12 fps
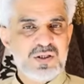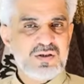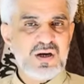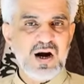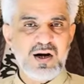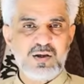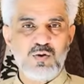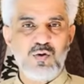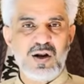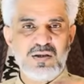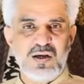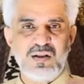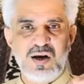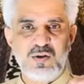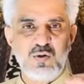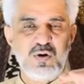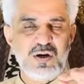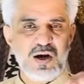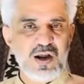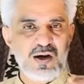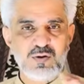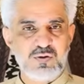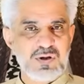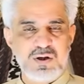साढ़े सोलह सत्रह सौ अठारह
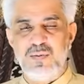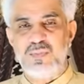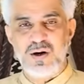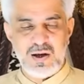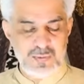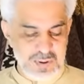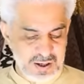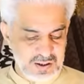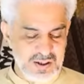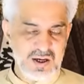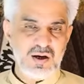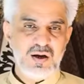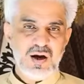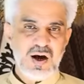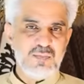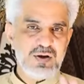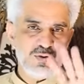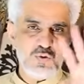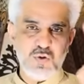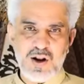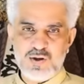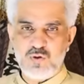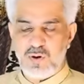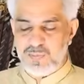सौ से कम नहीं बेच रहे हमने
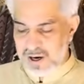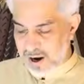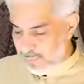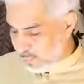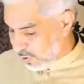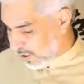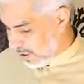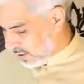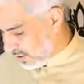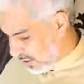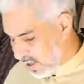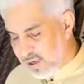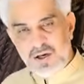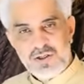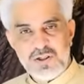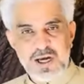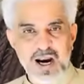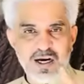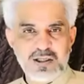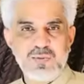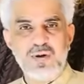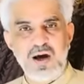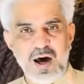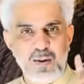सोलह सौ रुपये आपको रेट दिए जेंट्स
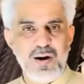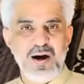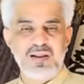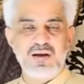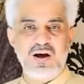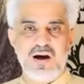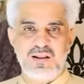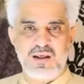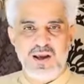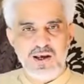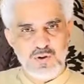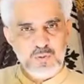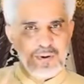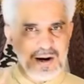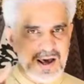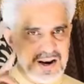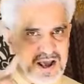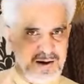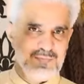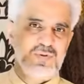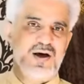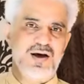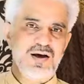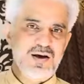में हर बार दिखाते हैं तो बड़ा नाम
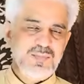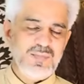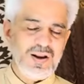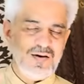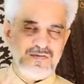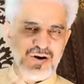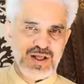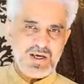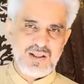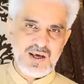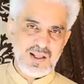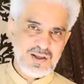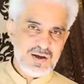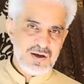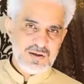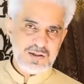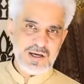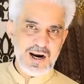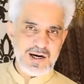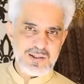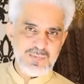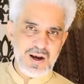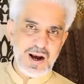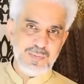था मेरा वादा था जेंट्स
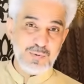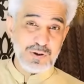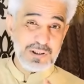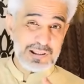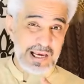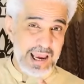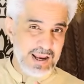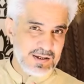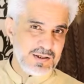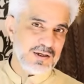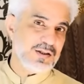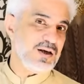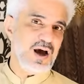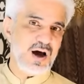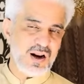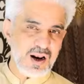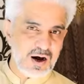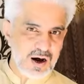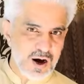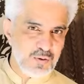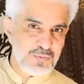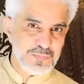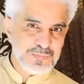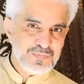में आपको जैन जी दिखाने लगा
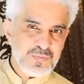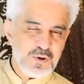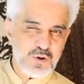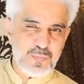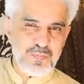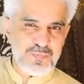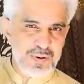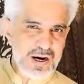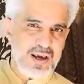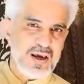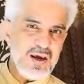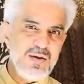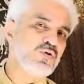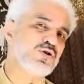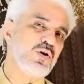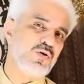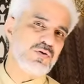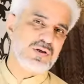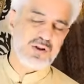हूँ जो बड़ी ही मुश्किलों से